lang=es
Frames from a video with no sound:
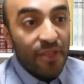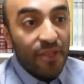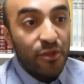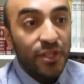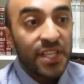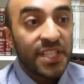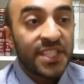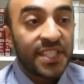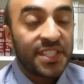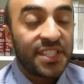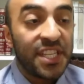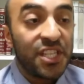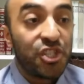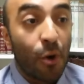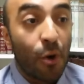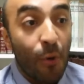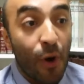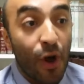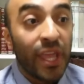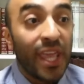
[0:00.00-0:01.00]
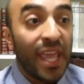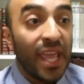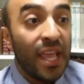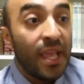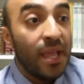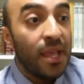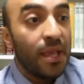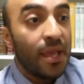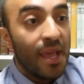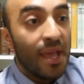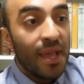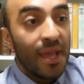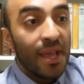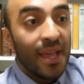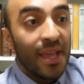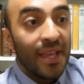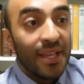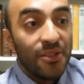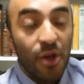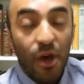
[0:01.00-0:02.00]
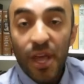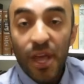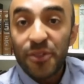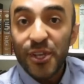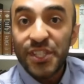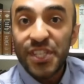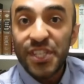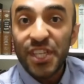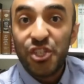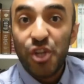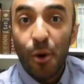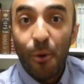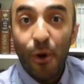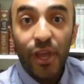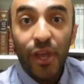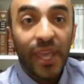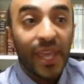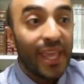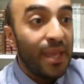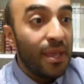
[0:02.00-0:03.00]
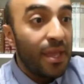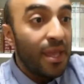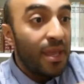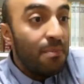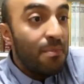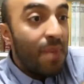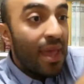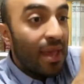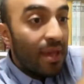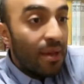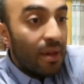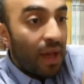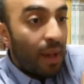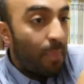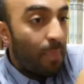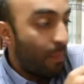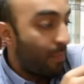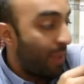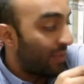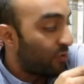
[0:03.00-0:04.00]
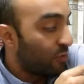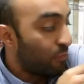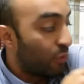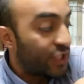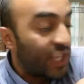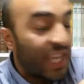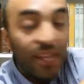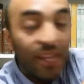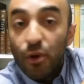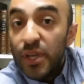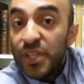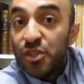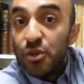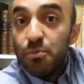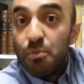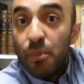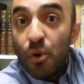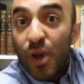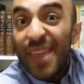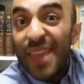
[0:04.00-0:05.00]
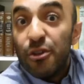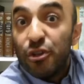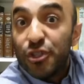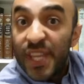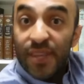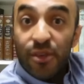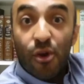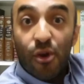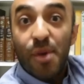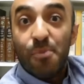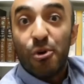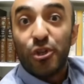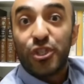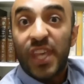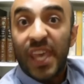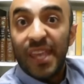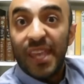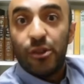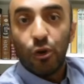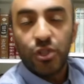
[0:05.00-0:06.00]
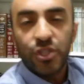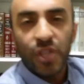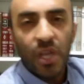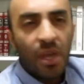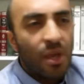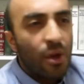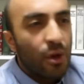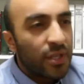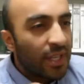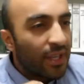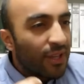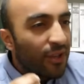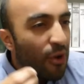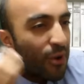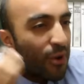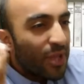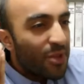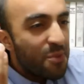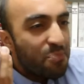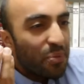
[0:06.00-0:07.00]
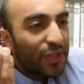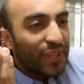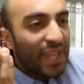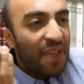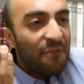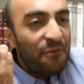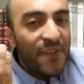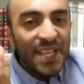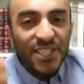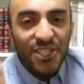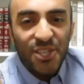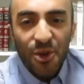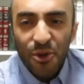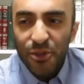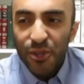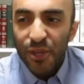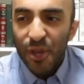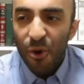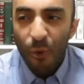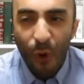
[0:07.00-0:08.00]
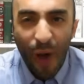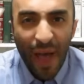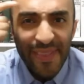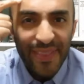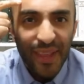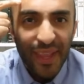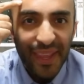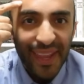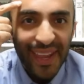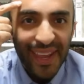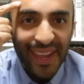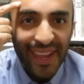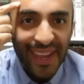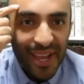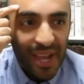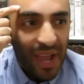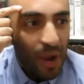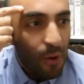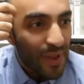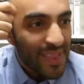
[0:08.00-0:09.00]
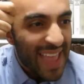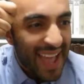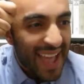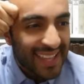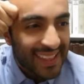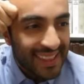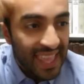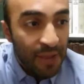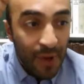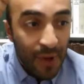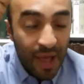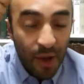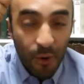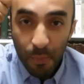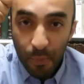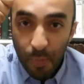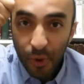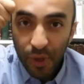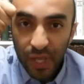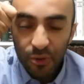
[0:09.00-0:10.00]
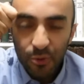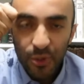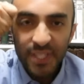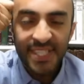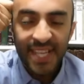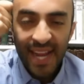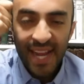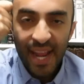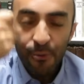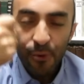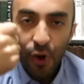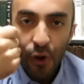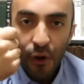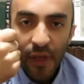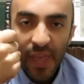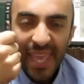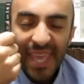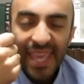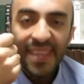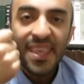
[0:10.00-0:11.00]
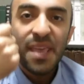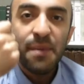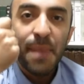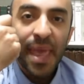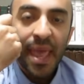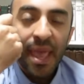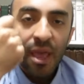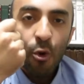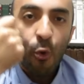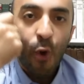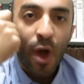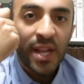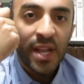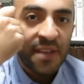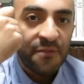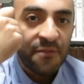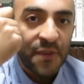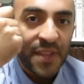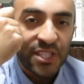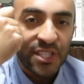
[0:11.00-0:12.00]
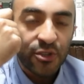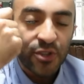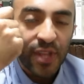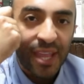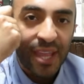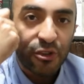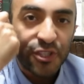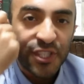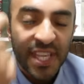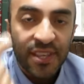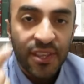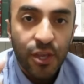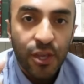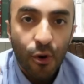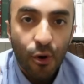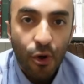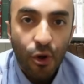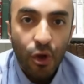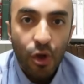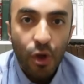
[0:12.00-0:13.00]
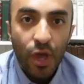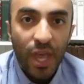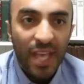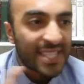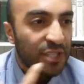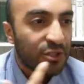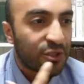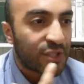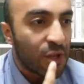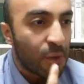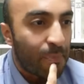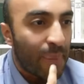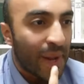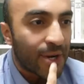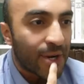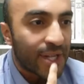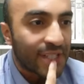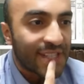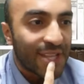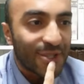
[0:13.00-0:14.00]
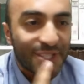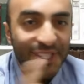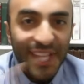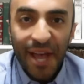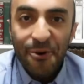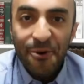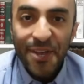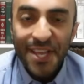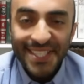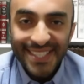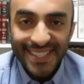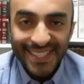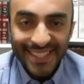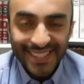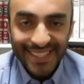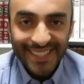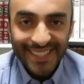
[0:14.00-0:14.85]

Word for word: Entonces, si yo voy y... No, entonces si yo voy y me, mato un mosquito, hice un genocidio de mosquitos. ¿Cómo que no importa la definición, Juan, Juan, activa un poquito el cerebro y dime cuál es la definición de genocidio. Estás usando palabras que no sabes.